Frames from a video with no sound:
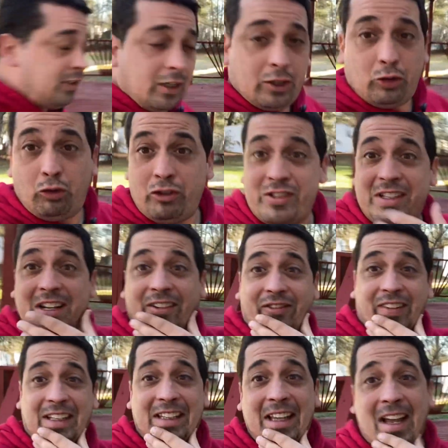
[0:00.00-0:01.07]
Estoy sin
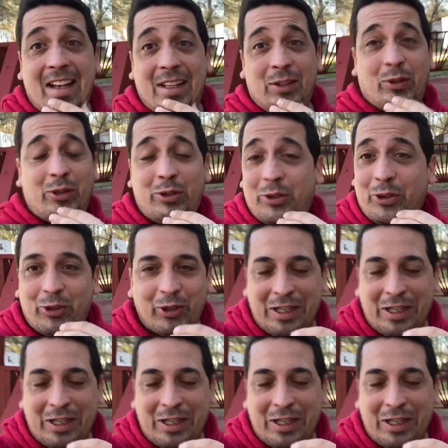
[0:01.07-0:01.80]
afeitar, estoy todo.